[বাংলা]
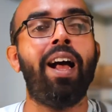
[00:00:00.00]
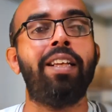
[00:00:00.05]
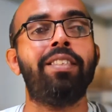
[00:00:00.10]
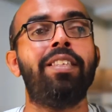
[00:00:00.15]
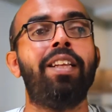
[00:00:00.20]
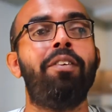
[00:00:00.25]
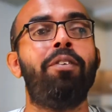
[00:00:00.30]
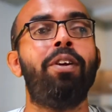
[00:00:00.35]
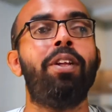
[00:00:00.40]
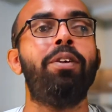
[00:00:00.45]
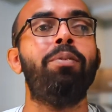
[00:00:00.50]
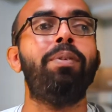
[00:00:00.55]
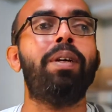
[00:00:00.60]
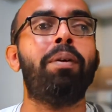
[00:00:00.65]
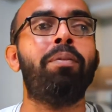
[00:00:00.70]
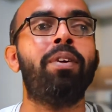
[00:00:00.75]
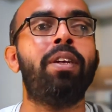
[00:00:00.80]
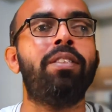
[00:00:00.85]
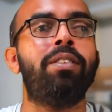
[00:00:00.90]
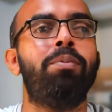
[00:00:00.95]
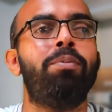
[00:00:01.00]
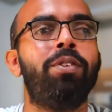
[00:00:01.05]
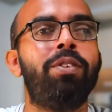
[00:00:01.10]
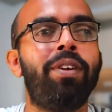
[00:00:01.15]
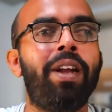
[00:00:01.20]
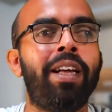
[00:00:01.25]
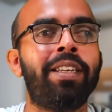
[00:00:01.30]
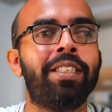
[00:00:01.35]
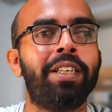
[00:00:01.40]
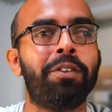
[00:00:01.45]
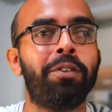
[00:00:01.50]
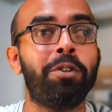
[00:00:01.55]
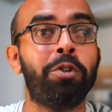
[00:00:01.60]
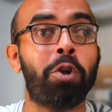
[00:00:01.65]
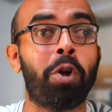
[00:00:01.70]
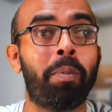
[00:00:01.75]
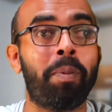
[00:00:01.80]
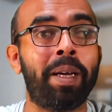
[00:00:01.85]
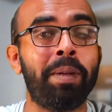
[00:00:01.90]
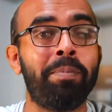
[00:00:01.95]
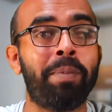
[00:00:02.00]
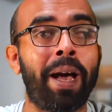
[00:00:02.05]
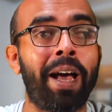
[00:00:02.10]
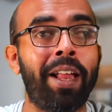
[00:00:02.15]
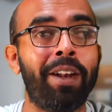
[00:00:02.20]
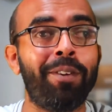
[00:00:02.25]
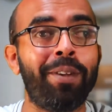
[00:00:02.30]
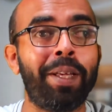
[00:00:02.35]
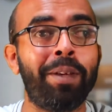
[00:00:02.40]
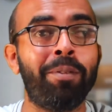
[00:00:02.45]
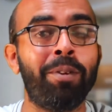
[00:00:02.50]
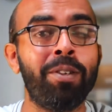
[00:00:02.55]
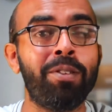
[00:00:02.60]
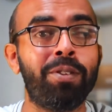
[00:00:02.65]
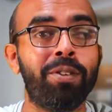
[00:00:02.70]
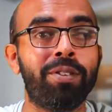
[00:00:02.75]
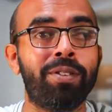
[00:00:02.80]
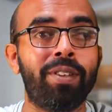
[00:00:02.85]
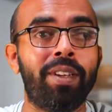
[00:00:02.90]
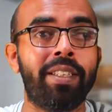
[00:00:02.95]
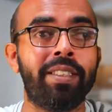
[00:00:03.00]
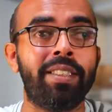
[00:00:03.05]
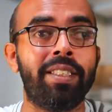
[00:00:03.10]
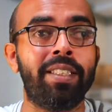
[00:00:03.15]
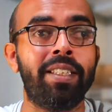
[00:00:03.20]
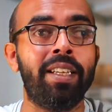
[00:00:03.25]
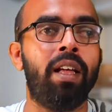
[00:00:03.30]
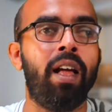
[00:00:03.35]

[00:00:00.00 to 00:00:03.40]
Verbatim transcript: আসসালামু আলাইকুম কেমন আছেন বন্ধুরা আশা করি সবাই ভালো এবং সুস্থ আছেন